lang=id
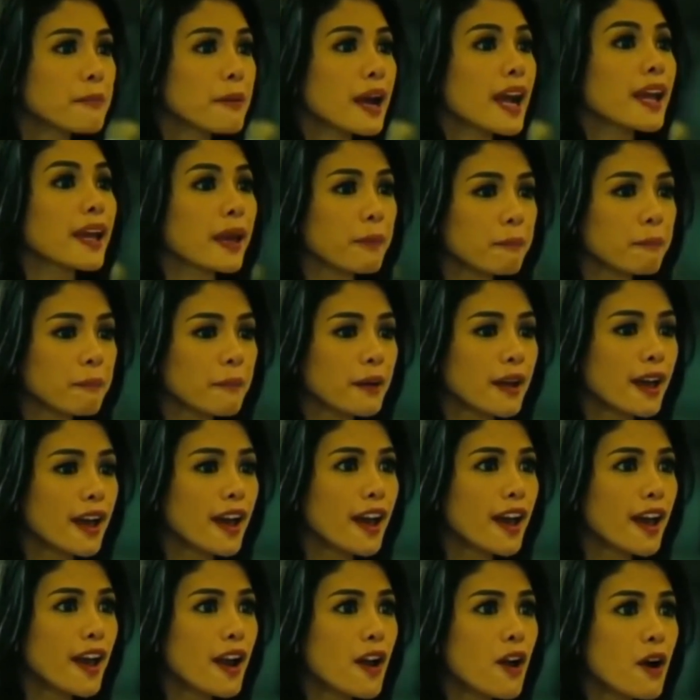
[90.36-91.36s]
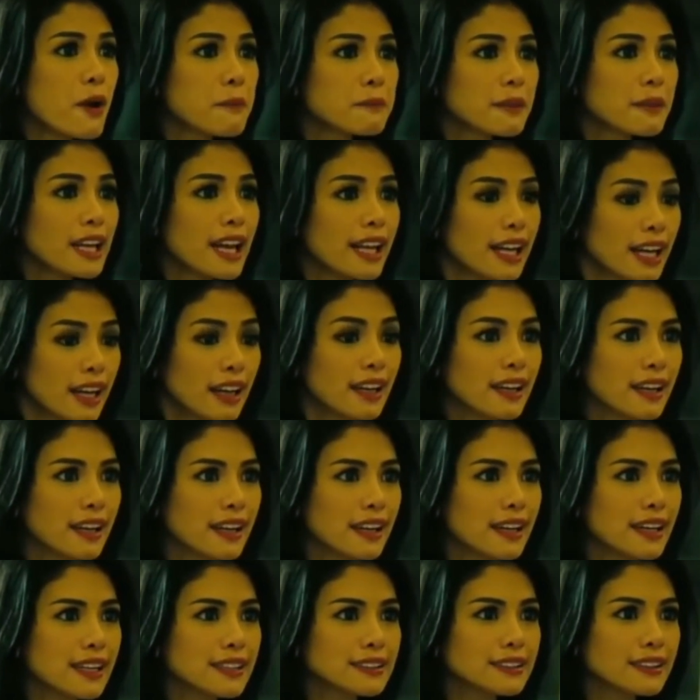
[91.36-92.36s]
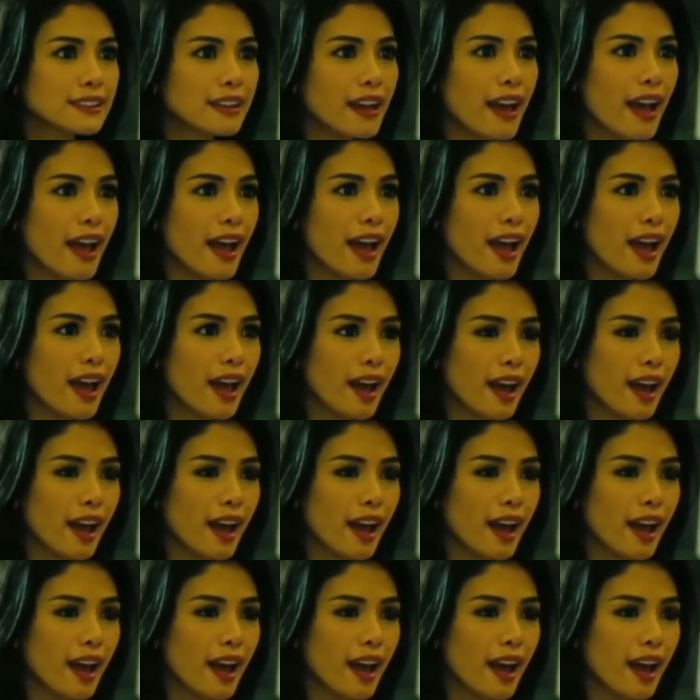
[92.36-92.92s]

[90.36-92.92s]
Ia kerap mendapatkan job sebagai bintang tamu,